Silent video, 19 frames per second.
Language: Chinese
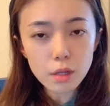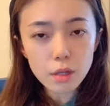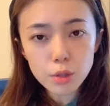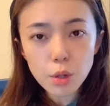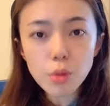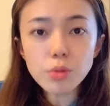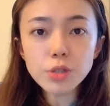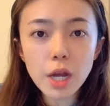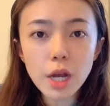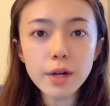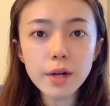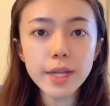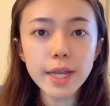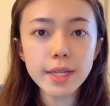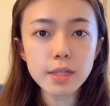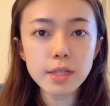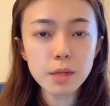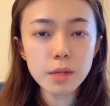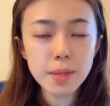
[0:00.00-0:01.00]
通常而言
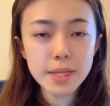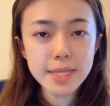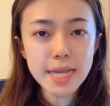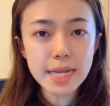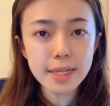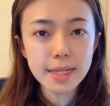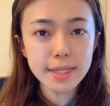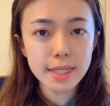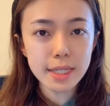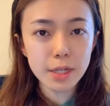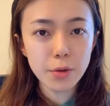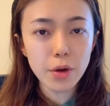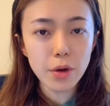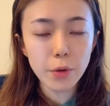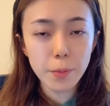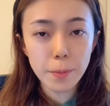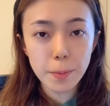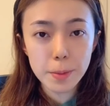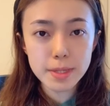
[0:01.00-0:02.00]
呢，他们的家庭情况
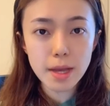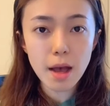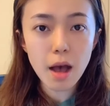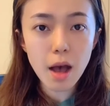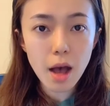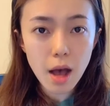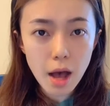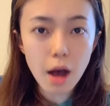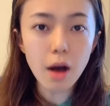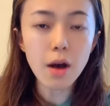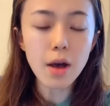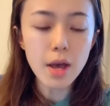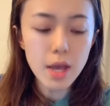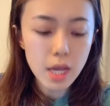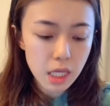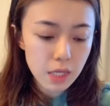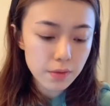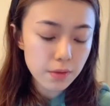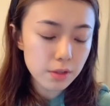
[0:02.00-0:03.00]
会比较好，
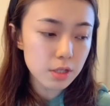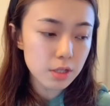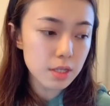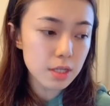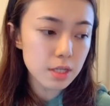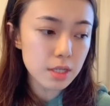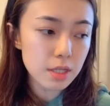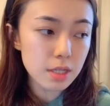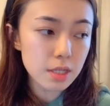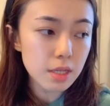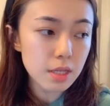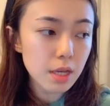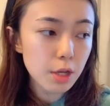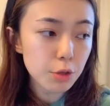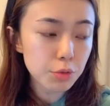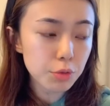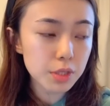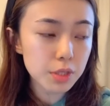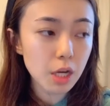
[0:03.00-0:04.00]
因为直资
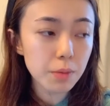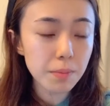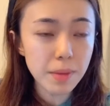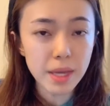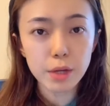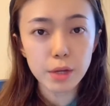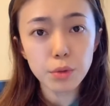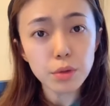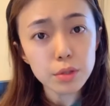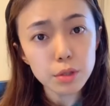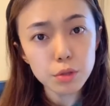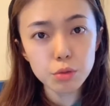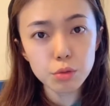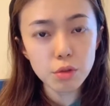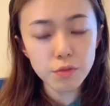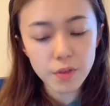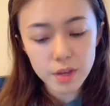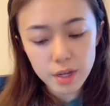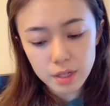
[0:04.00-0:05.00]
学校每个月的学
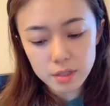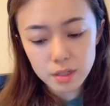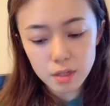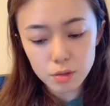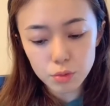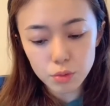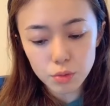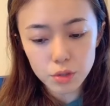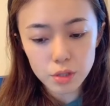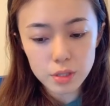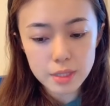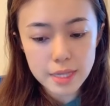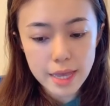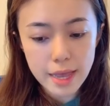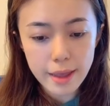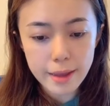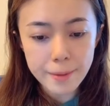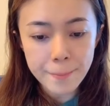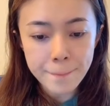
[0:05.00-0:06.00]
费可能都是
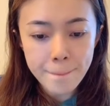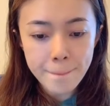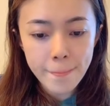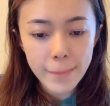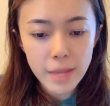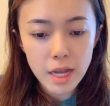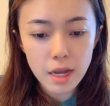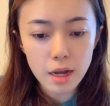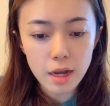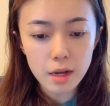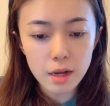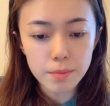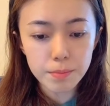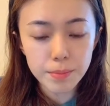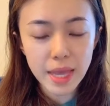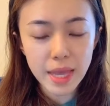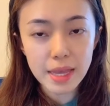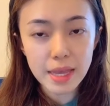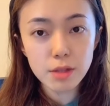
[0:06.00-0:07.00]
在，啊
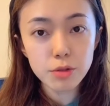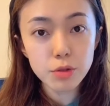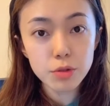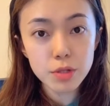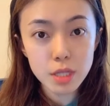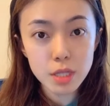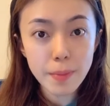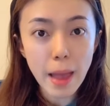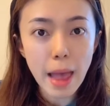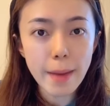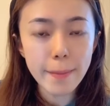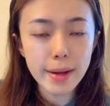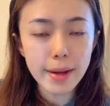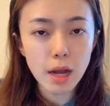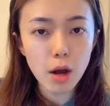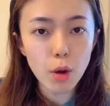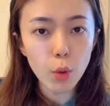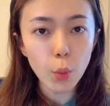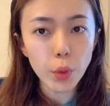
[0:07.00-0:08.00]
便宜的就几百吧，
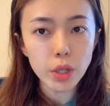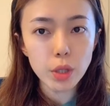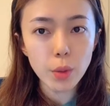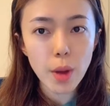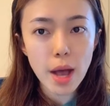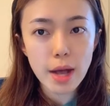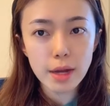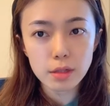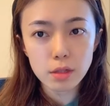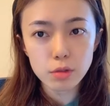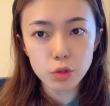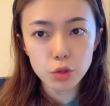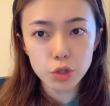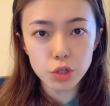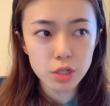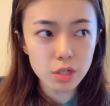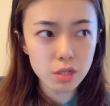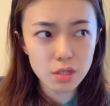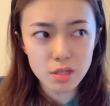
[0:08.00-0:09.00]
然后贵的话可能就
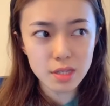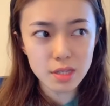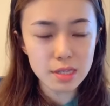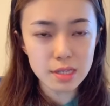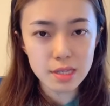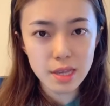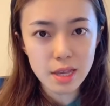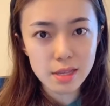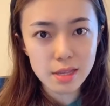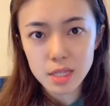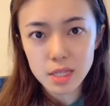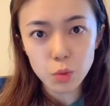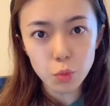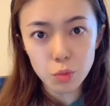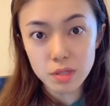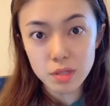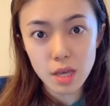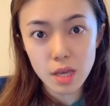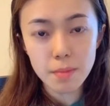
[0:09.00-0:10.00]
是几千四五
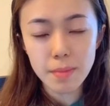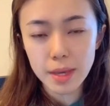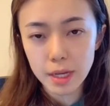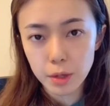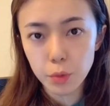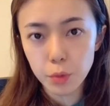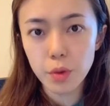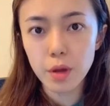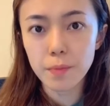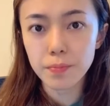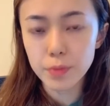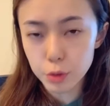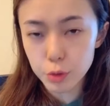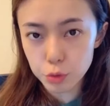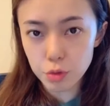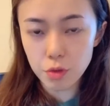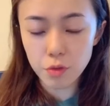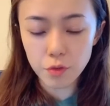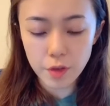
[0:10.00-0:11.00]
千每个月的
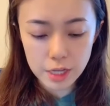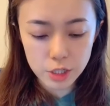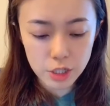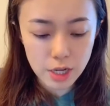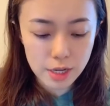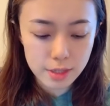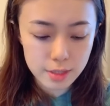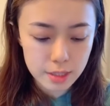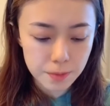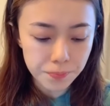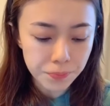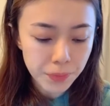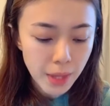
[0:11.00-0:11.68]
学费这样子。